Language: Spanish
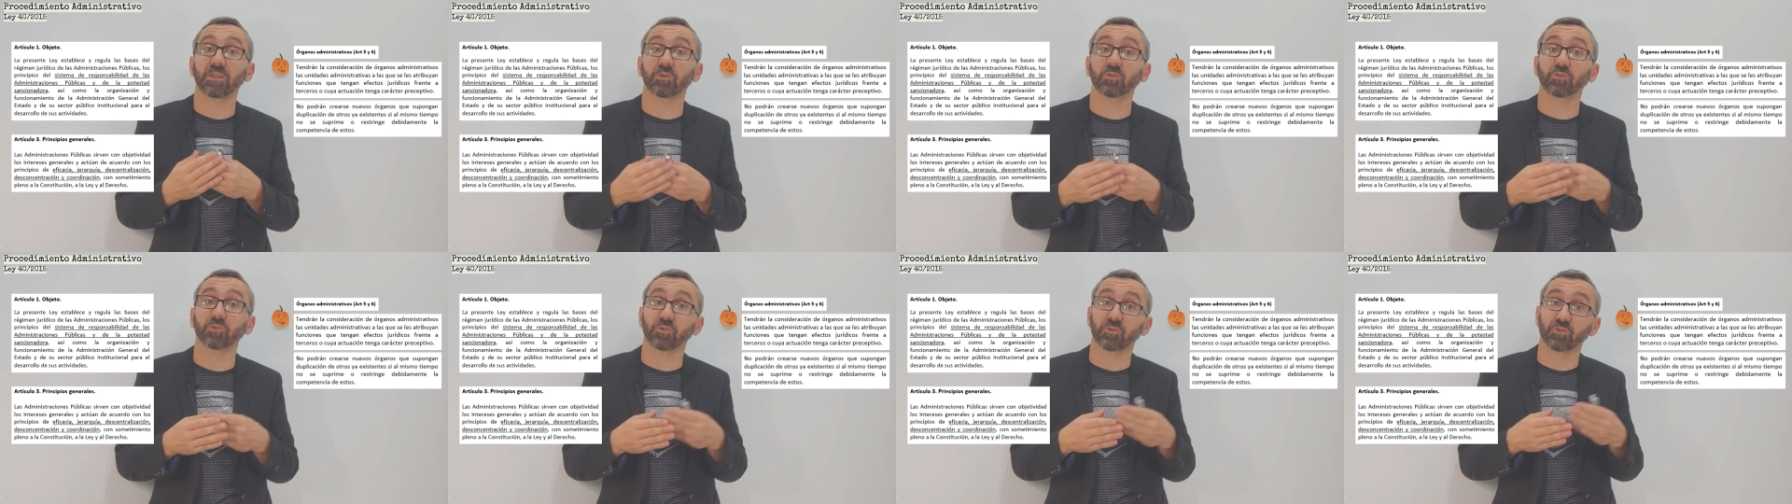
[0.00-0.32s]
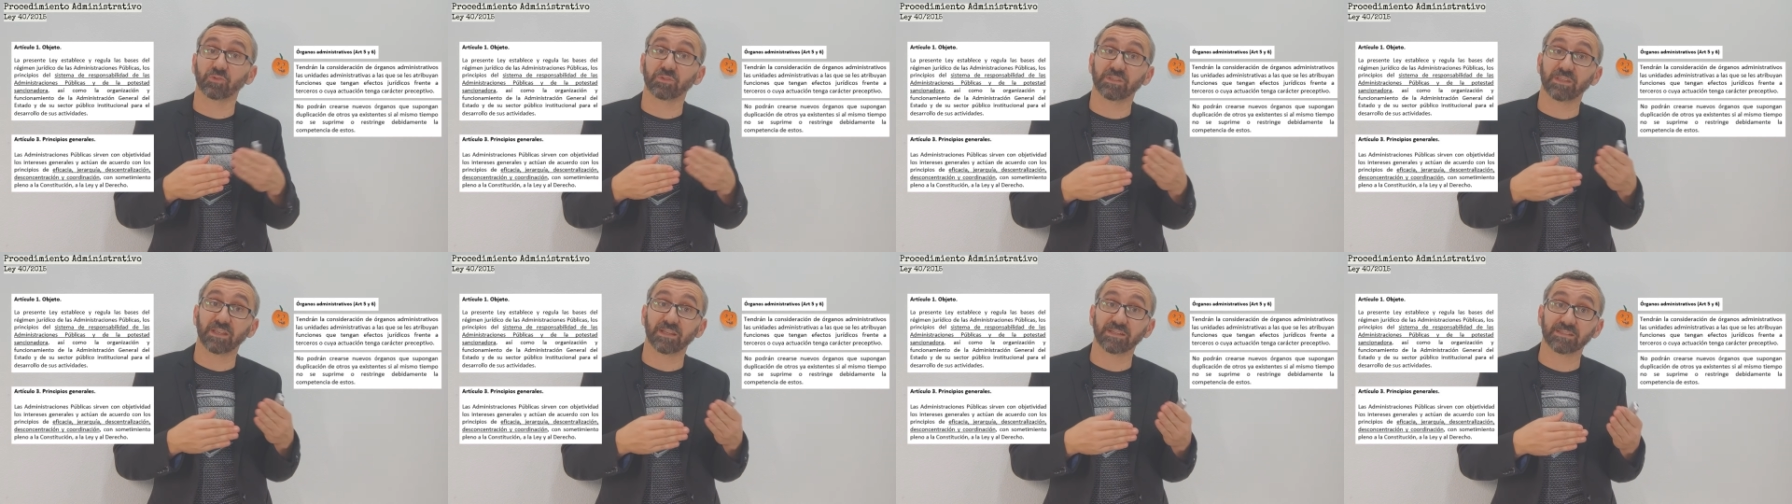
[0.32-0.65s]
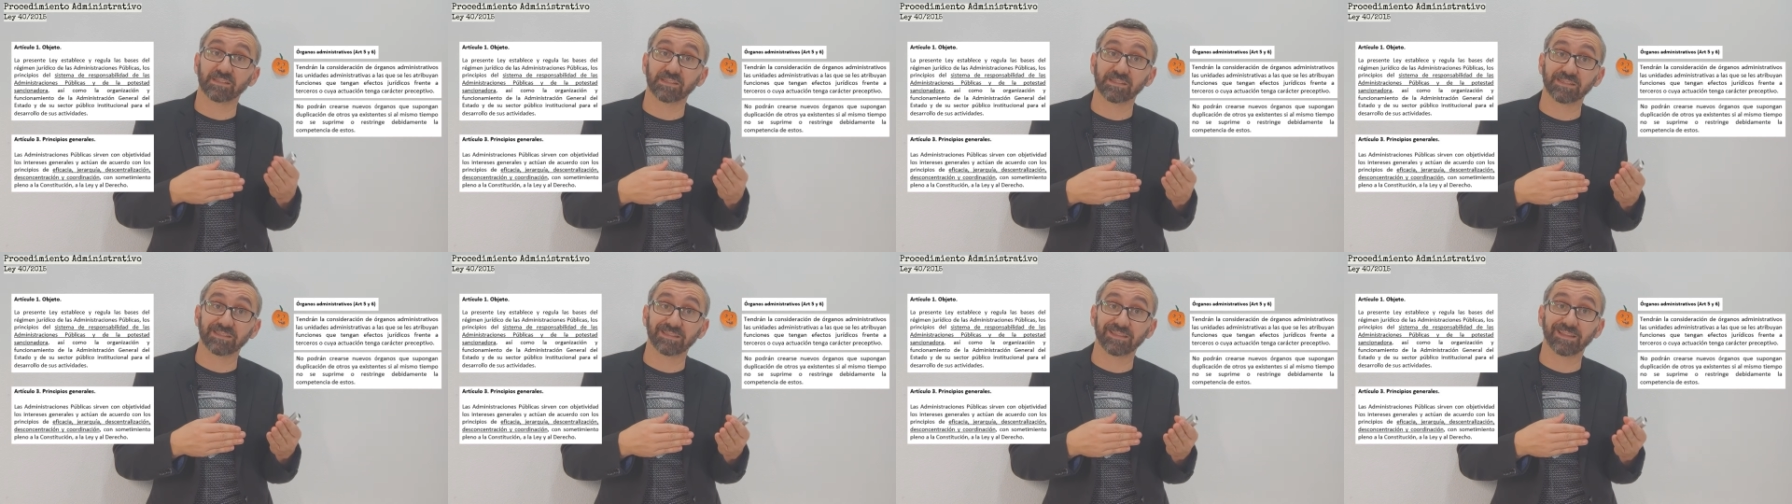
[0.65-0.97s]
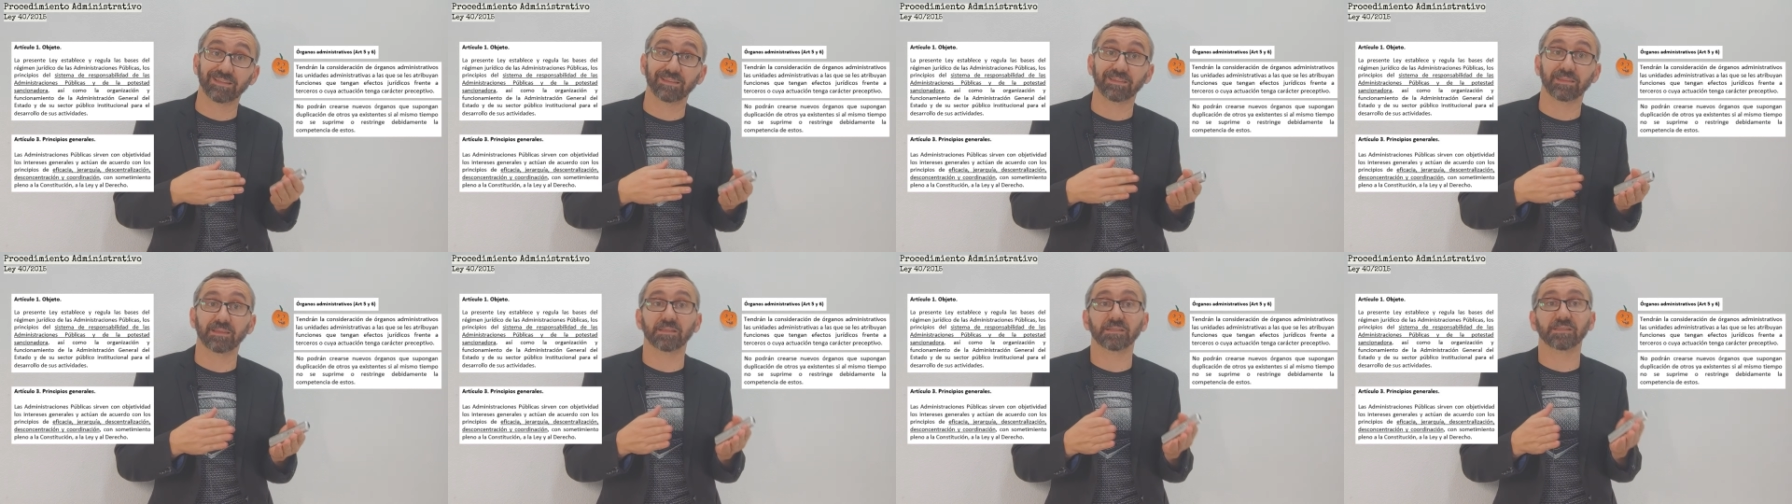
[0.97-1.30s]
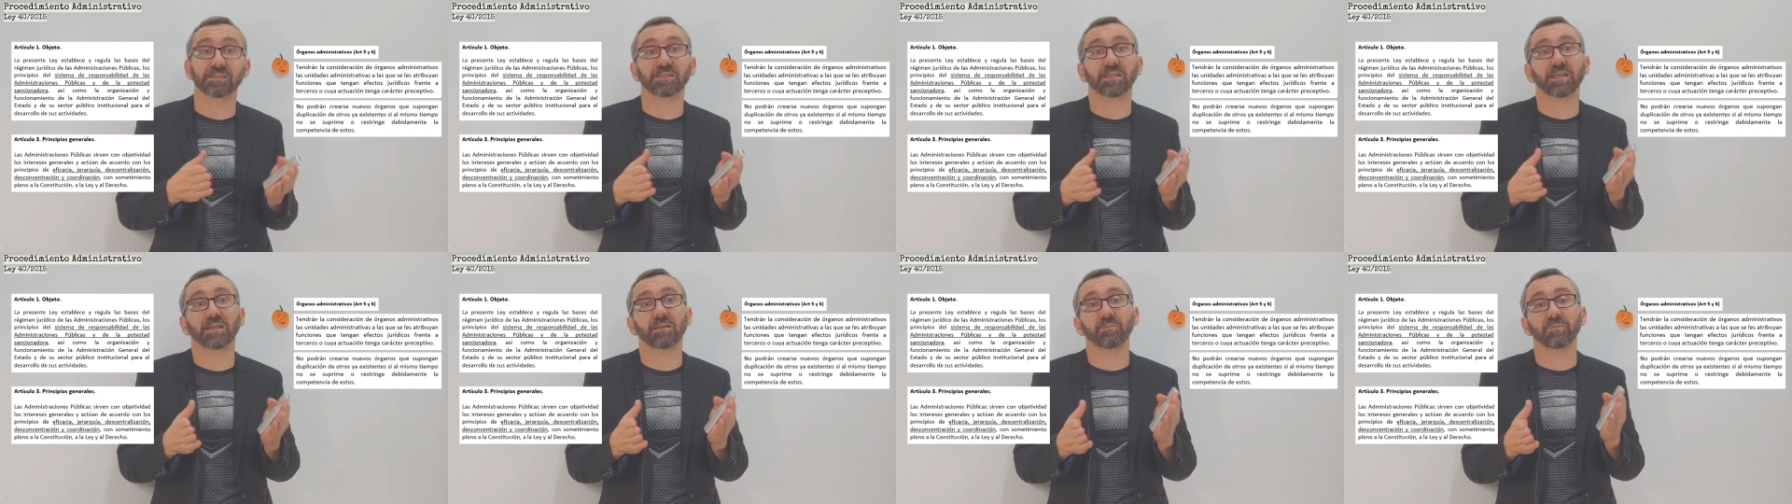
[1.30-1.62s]
de otros ya
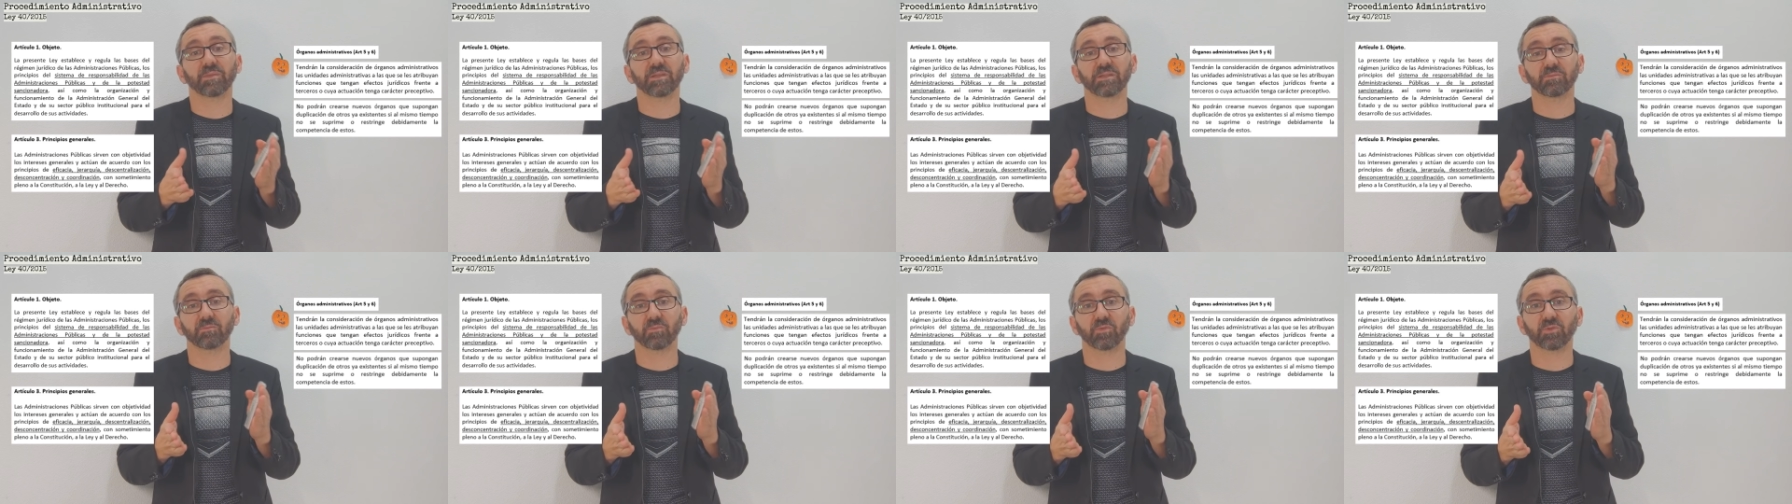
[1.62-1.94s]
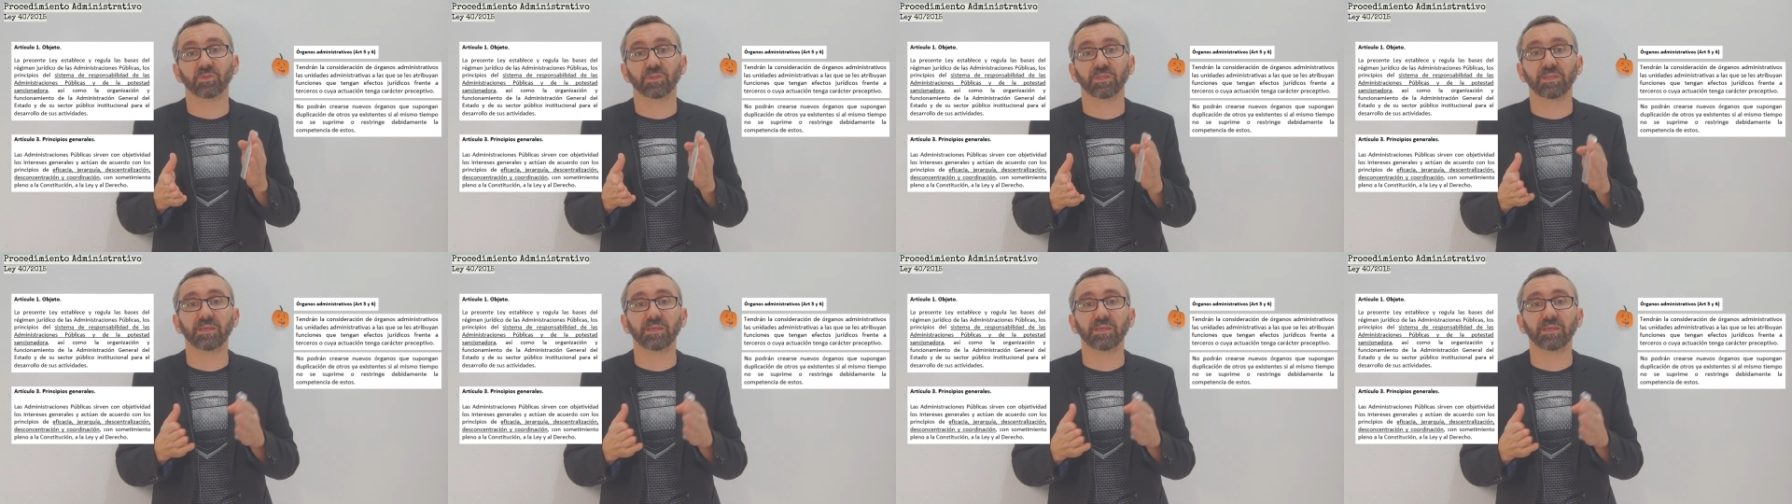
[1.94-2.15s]
existentes si al mismo